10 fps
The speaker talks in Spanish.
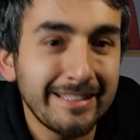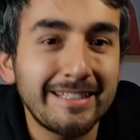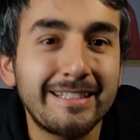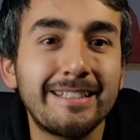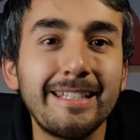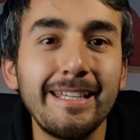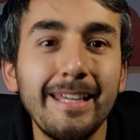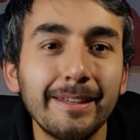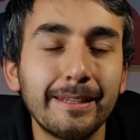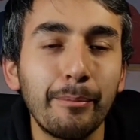
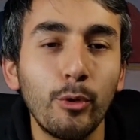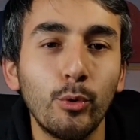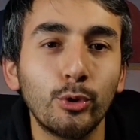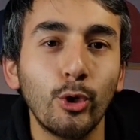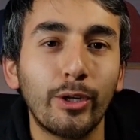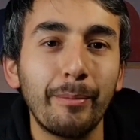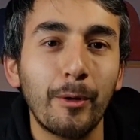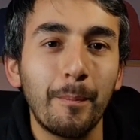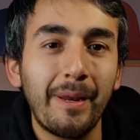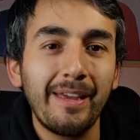Siguiente producto que me
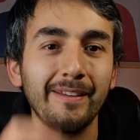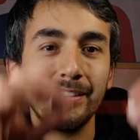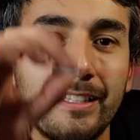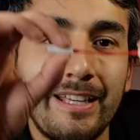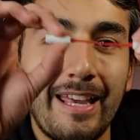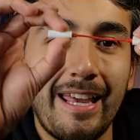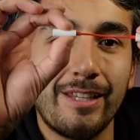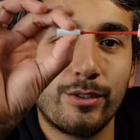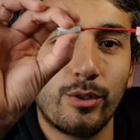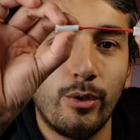compré
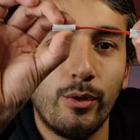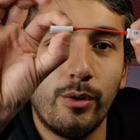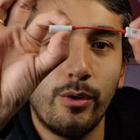esto.